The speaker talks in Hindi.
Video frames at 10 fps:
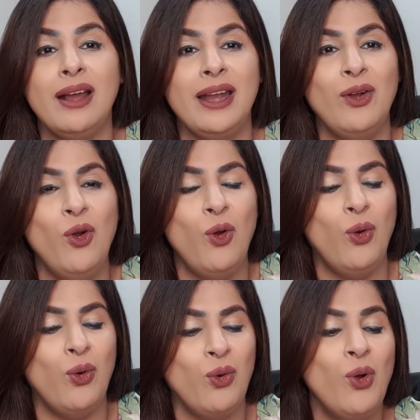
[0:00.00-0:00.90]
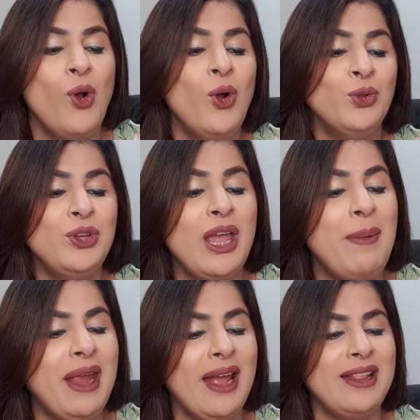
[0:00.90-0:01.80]
करे ओ हो हो तो ये
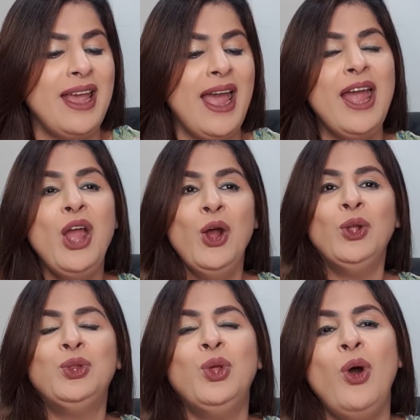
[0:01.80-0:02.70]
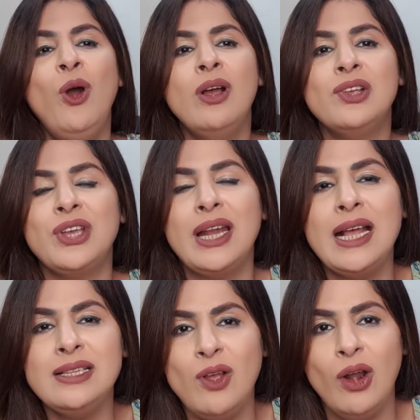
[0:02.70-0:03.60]
भी कह दिया है तो
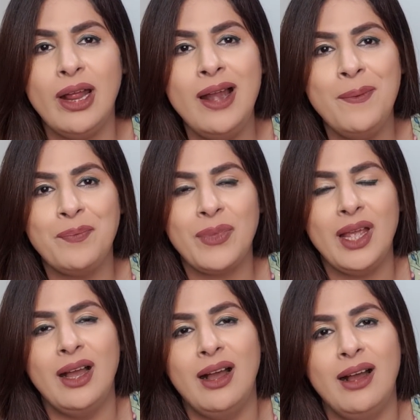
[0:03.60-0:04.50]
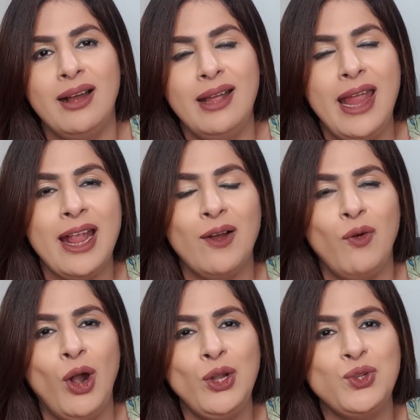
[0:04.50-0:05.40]
शनाज कौरगिल एक
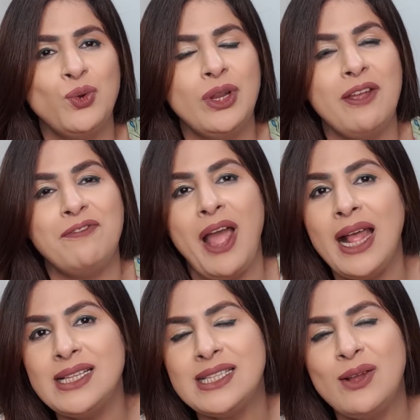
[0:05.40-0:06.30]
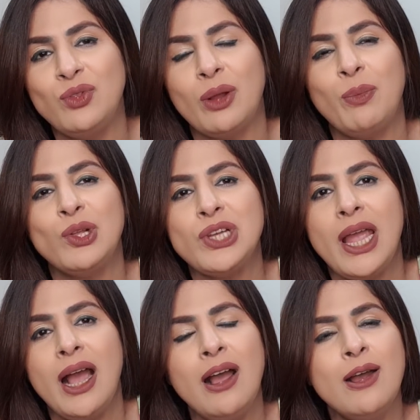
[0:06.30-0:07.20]
अवार्ड जो उनके फैंस ने उन तक
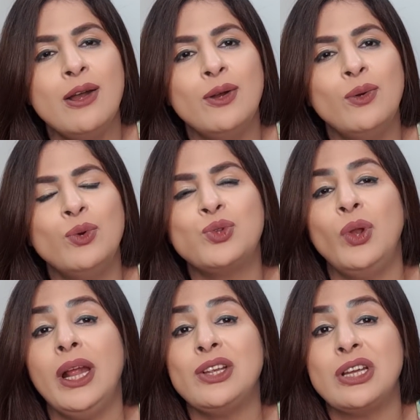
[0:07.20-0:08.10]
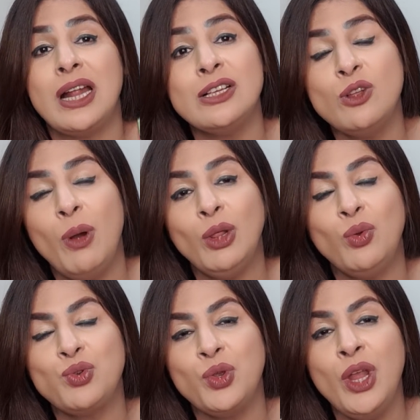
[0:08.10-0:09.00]
पहुंचाया उसको लेकर शनाज तो बहुत
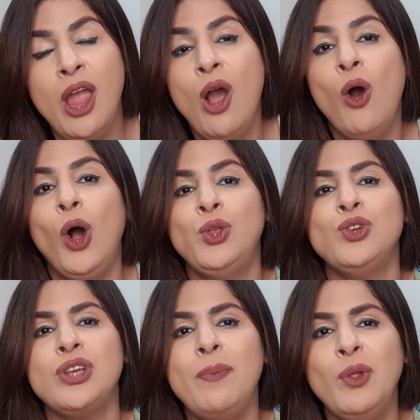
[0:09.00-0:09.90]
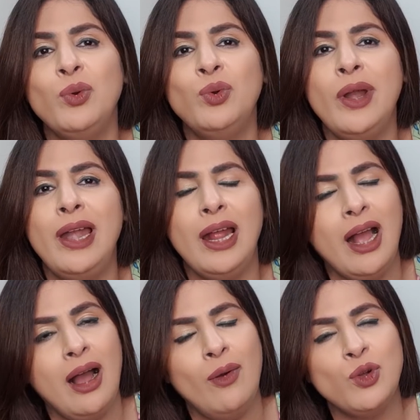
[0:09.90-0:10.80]
खुश हुई और जो शब्द उन्होंने
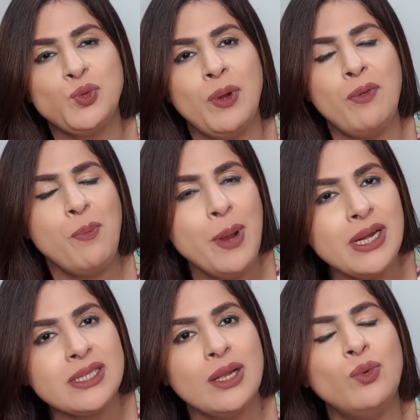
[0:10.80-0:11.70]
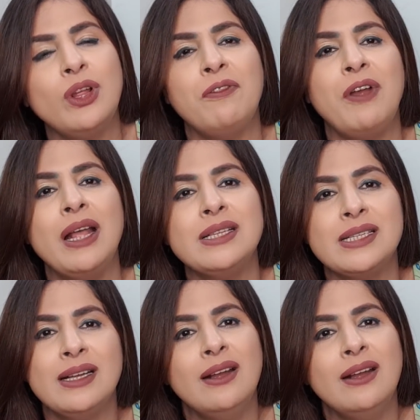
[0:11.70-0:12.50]
लिखा उस पर फिर से उनके फैंस